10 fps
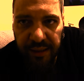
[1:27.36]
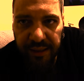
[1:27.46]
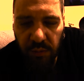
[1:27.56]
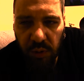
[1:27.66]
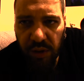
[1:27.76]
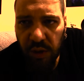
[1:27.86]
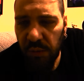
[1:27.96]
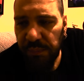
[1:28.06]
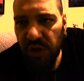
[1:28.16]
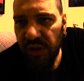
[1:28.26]
E quello che
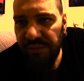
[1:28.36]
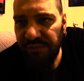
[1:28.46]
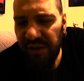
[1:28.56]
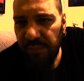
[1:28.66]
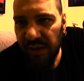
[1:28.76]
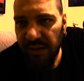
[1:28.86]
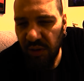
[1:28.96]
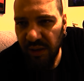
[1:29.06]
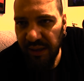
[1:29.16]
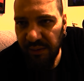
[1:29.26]
colpisce nel film, l'altra
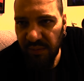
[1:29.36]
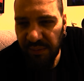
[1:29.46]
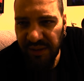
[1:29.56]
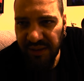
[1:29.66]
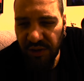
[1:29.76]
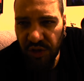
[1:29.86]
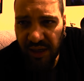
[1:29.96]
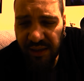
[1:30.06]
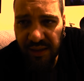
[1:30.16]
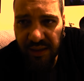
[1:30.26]
volta, è una messa in
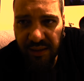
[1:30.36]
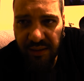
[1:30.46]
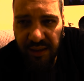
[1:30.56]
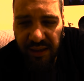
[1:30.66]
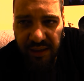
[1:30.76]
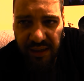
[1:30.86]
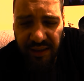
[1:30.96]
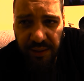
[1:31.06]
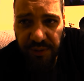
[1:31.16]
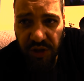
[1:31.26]
scena di, di
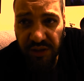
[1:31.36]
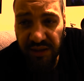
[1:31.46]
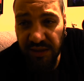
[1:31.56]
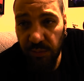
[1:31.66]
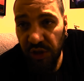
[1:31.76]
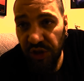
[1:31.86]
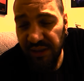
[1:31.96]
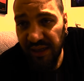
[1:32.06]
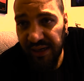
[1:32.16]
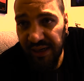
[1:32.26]
Linklater precisissimo,
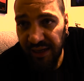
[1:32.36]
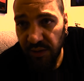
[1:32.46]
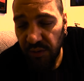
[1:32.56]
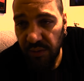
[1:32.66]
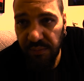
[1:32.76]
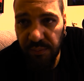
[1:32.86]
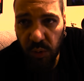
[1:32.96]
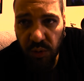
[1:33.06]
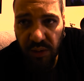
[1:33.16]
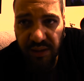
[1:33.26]
regista tra l'altro
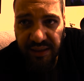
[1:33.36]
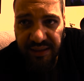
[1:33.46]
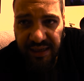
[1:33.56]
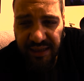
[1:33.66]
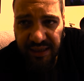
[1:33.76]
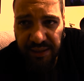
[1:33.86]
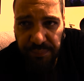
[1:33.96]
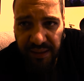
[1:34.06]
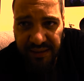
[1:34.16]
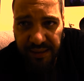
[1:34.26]
molto interessante che
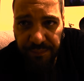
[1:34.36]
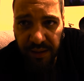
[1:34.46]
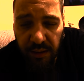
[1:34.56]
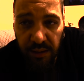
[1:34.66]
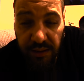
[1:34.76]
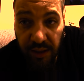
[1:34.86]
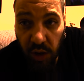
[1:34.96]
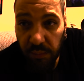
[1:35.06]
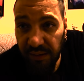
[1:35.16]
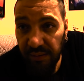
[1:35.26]
passa da
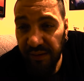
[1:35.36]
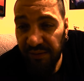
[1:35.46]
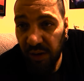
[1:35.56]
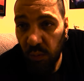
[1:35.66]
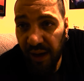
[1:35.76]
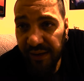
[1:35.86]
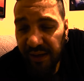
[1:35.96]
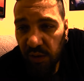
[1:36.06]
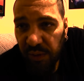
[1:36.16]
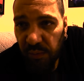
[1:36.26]
roba
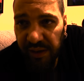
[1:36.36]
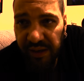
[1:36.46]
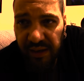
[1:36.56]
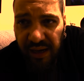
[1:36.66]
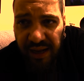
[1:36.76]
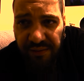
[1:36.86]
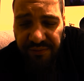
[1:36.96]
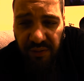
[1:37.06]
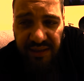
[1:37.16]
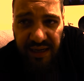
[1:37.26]
d'avanguardia come Waking
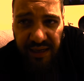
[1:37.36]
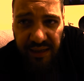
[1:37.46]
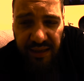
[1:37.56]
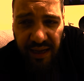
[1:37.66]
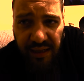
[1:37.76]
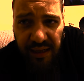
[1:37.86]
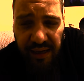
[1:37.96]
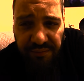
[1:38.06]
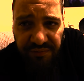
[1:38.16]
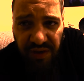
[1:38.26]
Life o a Scanner Darkly
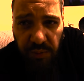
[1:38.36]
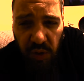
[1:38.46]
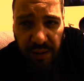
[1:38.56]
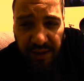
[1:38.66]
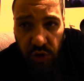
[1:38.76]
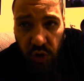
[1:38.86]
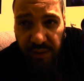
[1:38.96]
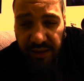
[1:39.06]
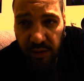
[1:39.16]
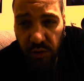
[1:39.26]
a film romantici
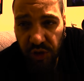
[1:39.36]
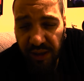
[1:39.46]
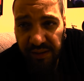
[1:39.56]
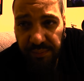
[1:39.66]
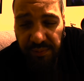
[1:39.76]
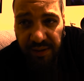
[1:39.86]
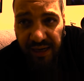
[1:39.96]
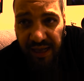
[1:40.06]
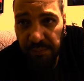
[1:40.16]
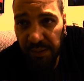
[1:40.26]
come la trilogia di Prima
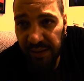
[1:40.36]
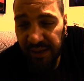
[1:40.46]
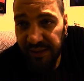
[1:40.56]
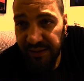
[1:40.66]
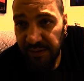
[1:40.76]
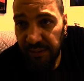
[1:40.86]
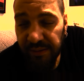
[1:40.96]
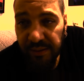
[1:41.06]
dell'Alba, bellissima.